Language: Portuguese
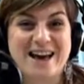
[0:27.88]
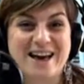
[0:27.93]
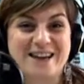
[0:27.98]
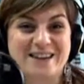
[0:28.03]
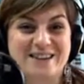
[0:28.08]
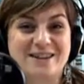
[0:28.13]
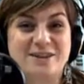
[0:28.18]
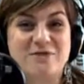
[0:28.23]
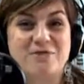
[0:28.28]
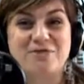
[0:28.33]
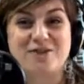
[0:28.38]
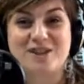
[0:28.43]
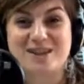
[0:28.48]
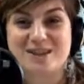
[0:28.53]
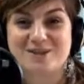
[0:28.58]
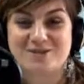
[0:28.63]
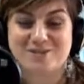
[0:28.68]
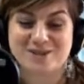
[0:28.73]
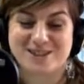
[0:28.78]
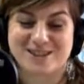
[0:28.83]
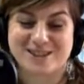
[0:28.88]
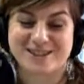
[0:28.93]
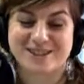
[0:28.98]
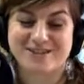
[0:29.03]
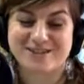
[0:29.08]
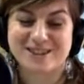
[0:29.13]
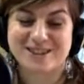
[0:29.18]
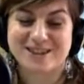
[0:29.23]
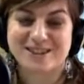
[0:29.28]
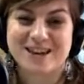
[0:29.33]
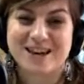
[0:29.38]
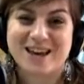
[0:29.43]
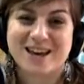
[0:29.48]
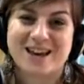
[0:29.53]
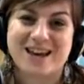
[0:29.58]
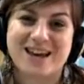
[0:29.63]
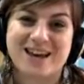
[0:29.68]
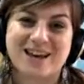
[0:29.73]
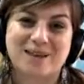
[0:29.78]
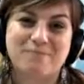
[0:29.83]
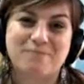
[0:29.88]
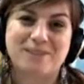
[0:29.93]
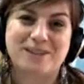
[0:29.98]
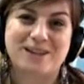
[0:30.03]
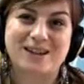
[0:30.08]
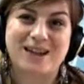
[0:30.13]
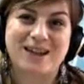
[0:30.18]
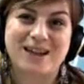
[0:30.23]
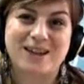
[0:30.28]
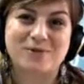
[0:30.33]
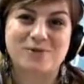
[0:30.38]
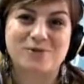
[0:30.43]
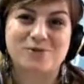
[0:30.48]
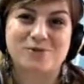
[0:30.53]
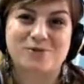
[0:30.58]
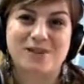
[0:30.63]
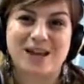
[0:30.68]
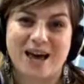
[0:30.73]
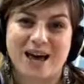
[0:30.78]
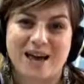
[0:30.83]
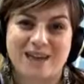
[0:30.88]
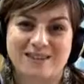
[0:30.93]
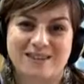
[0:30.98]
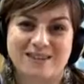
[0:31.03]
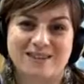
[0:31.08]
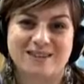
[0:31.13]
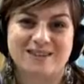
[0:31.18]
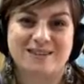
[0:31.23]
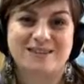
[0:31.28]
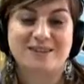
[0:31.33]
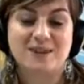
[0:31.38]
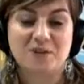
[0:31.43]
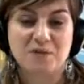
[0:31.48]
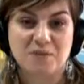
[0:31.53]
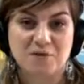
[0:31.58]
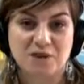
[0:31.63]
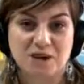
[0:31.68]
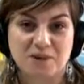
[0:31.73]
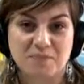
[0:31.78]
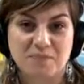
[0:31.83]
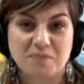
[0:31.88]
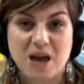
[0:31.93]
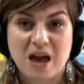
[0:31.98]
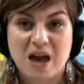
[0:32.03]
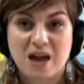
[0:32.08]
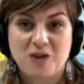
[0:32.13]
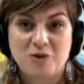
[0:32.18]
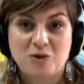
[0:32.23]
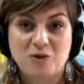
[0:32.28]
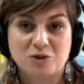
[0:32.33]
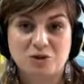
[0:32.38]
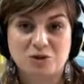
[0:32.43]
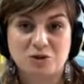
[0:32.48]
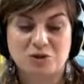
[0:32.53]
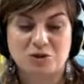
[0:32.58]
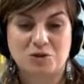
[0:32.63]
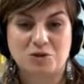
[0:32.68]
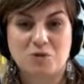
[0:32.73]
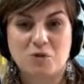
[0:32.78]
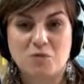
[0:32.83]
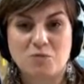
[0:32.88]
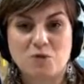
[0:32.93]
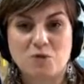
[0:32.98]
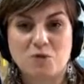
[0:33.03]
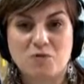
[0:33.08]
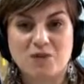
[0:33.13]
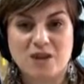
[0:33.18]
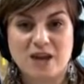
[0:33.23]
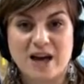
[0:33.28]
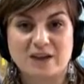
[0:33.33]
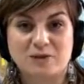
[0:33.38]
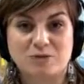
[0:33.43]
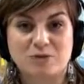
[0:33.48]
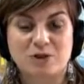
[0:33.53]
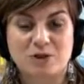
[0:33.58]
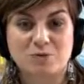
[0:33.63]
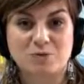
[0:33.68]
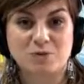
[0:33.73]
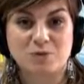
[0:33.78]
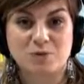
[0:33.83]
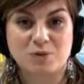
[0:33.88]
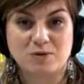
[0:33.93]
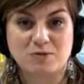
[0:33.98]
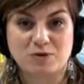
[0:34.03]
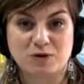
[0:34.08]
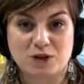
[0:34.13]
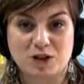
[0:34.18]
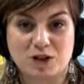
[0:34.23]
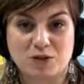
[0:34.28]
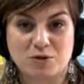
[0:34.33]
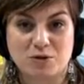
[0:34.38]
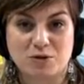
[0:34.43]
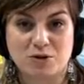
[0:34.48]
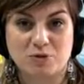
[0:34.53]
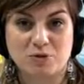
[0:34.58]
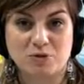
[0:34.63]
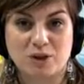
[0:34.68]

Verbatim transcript: em diferido, precisamente, eh, pela UTAD TV. Hoje, como convidado, temos o investigador da